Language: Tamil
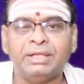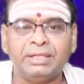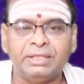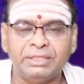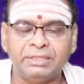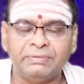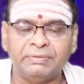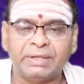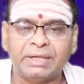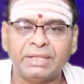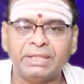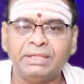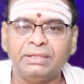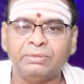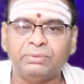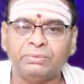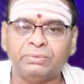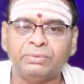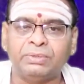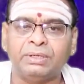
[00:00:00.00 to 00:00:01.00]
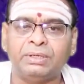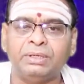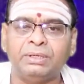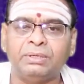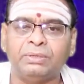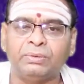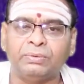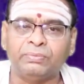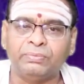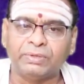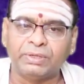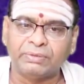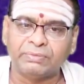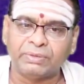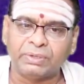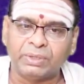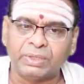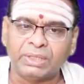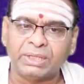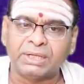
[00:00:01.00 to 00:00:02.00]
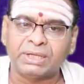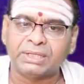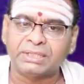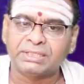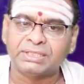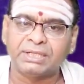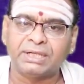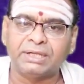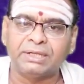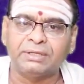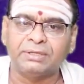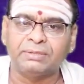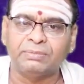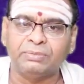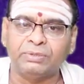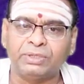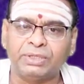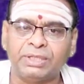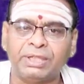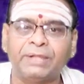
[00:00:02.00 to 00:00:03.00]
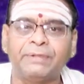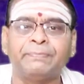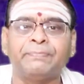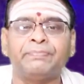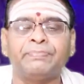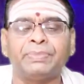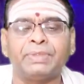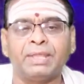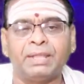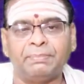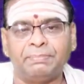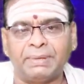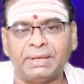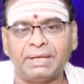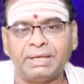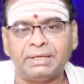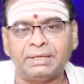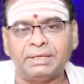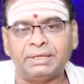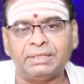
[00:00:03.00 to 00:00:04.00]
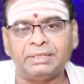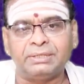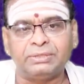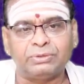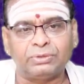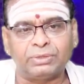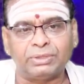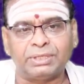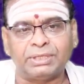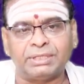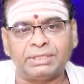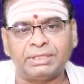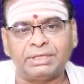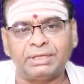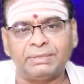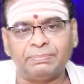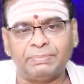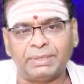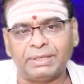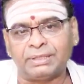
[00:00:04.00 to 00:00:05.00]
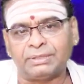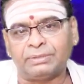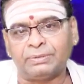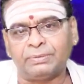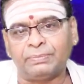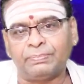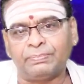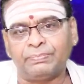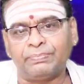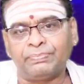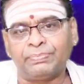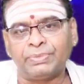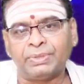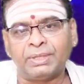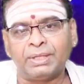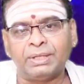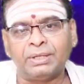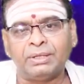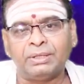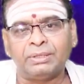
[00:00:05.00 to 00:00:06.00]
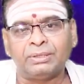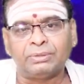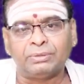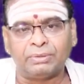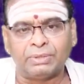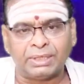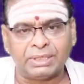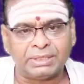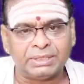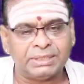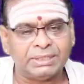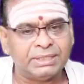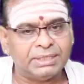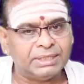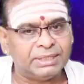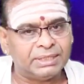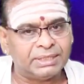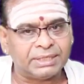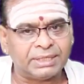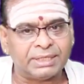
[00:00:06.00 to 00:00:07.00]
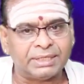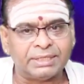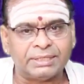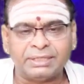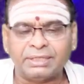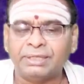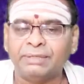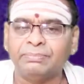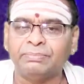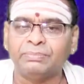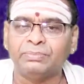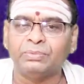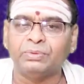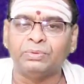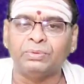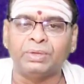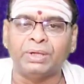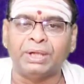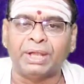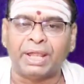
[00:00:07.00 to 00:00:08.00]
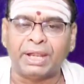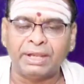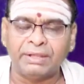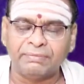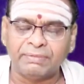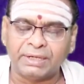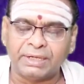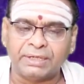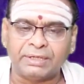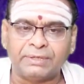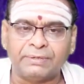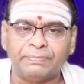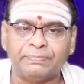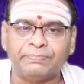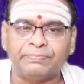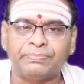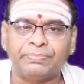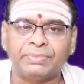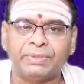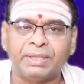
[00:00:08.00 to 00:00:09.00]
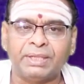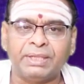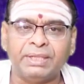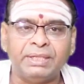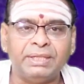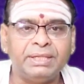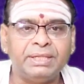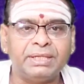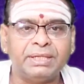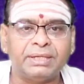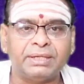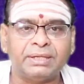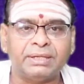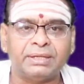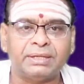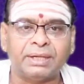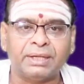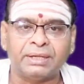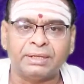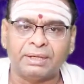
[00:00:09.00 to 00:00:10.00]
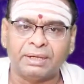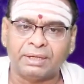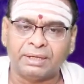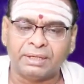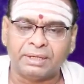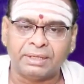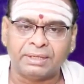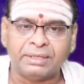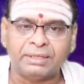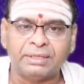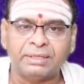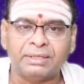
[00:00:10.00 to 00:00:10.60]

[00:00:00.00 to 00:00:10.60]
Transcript: இதுவரை உங்கள் ஒவ்வொருவருடைய ராசிகளுக்கும் உரிய பலன்களின் சுருக்கத்தினை பார்த்தோம் தொடர்ந்து இன்றைய தினம் உங்கள் அனைவருக்கும் இனிய நன்னாளாக